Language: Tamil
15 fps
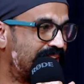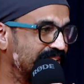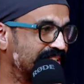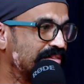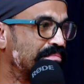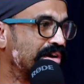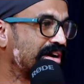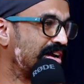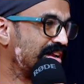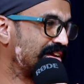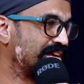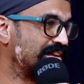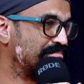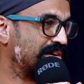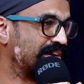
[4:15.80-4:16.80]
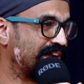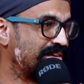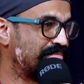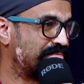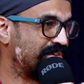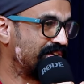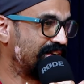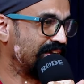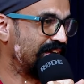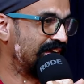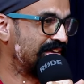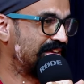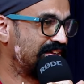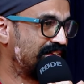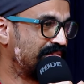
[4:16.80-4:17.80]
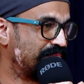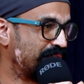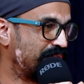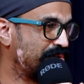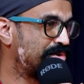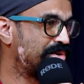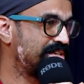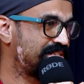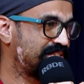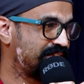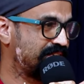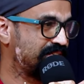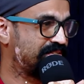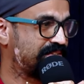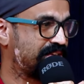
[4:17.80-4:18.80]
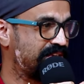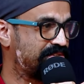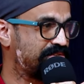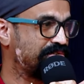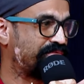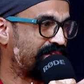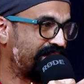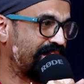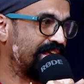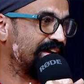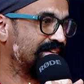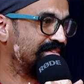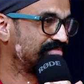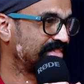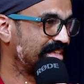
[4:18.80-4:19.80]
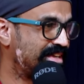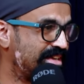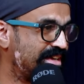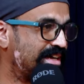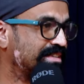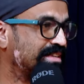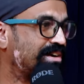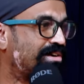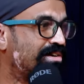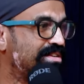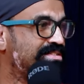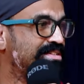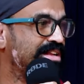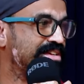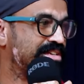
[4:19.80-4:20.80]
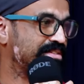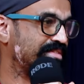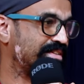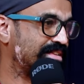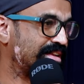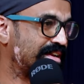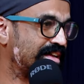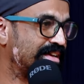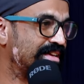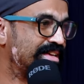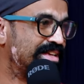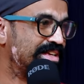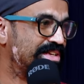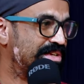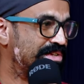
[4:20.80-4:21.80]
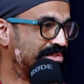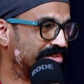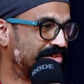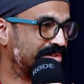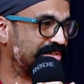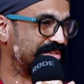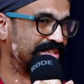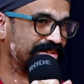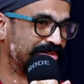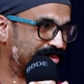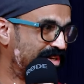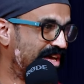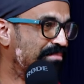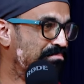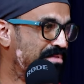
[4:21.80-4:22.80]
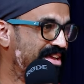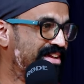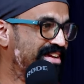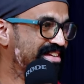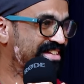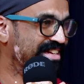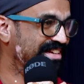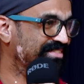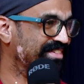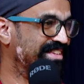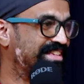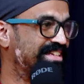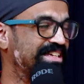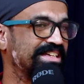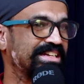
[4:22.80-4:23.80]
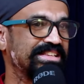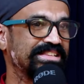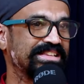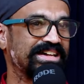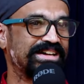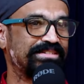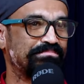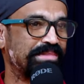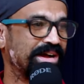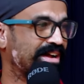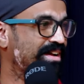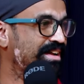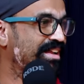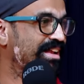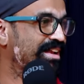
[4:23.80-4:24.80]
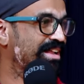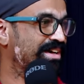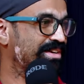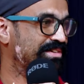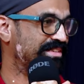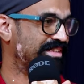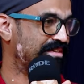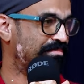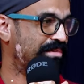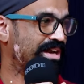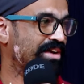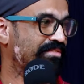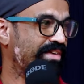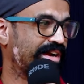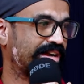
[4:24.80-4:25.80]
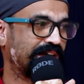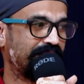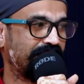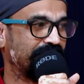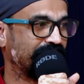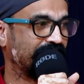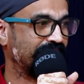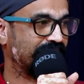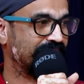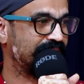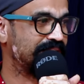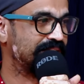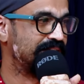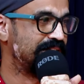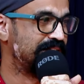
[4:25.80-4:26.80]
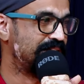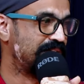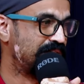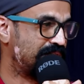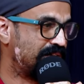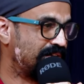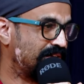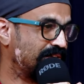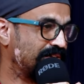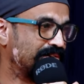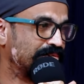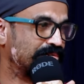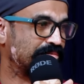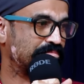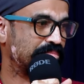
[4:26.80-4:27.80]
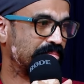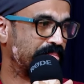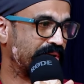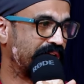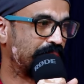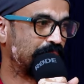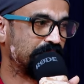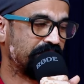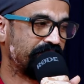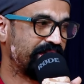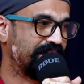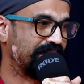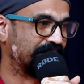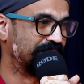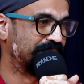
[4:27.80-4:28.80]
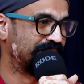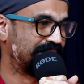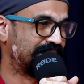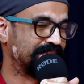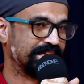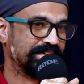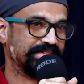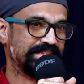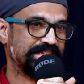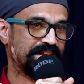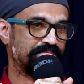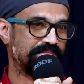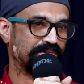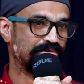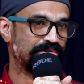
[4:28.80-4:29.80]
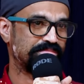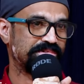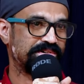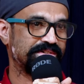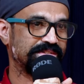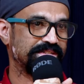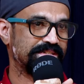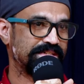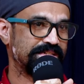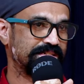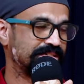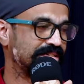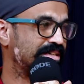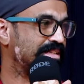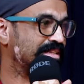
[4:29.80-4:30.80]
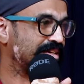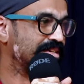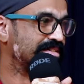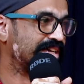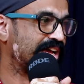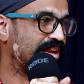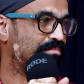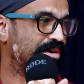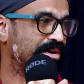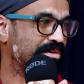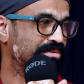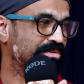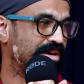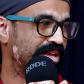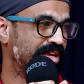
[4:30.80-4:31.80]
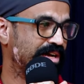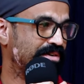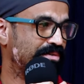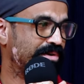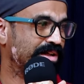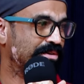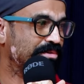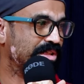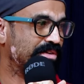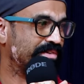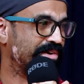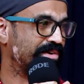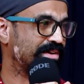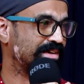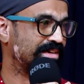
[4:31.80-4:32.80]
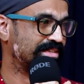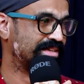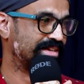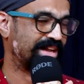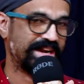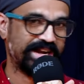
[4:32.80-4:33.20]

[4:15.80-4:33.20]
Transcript: அந்த மக்களுக்கு நம்ம ஹெல்ப் பண்ணியா அப்புறம் இன்னொன்று ஸ்கீசோஃப்ரீனியா அந்த ஹால்சினேஷன் வருதில்ல ஸோ இதோட அப்ளிகேஷன் வந்து இருந்தால் மக்கள் எல்லோரும் இந்த மாதிரி அஃபெக்ட் ஆனவங்களுக்கு ரொம்ப பேர் உதவியாக இருக்கும் அதுக்கு வந்து நம்ம குழுமம் வந்து அதுக்கு செயல்படணும் ஐயாவோட உதவியோட அதான்